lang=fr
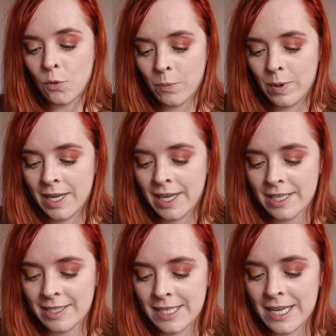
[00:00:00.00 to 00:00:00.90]

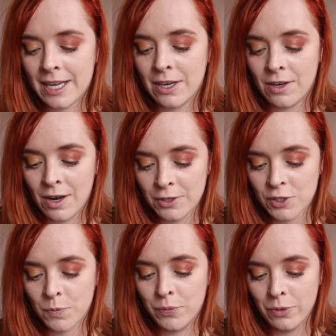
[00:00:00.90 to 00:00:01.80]
complet des
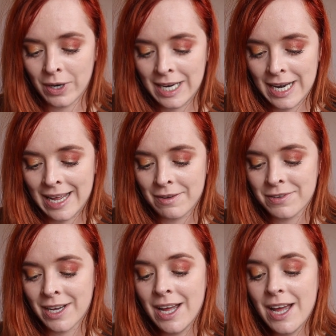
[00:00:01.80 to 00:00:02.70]
gloss pour les
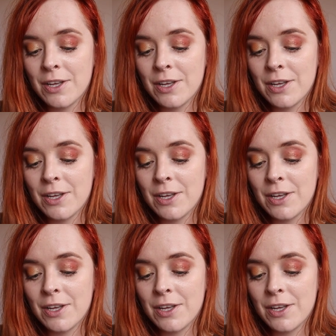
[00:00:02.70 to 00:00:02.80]
lèvres